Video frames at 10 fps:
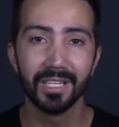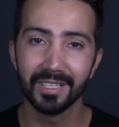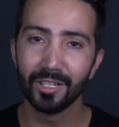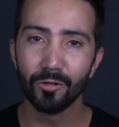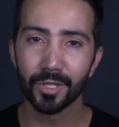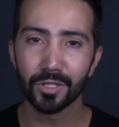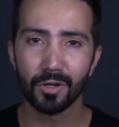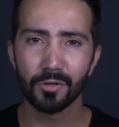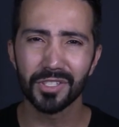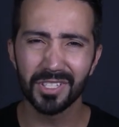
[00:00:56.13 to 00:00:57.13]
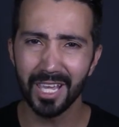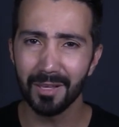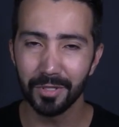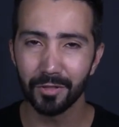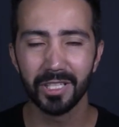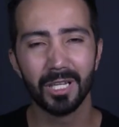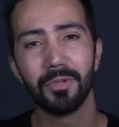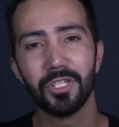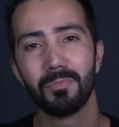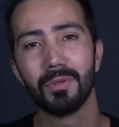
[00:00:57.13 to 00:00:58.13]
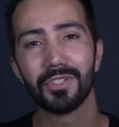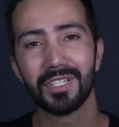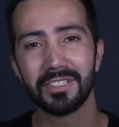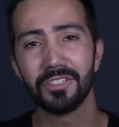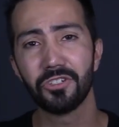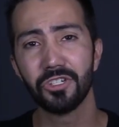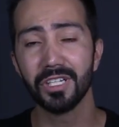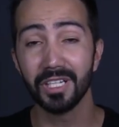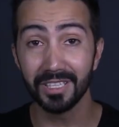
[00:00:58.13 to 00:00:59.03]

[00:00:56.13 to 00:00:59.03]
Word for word: Então, pessoal, sempre eu queria pedir para você assistir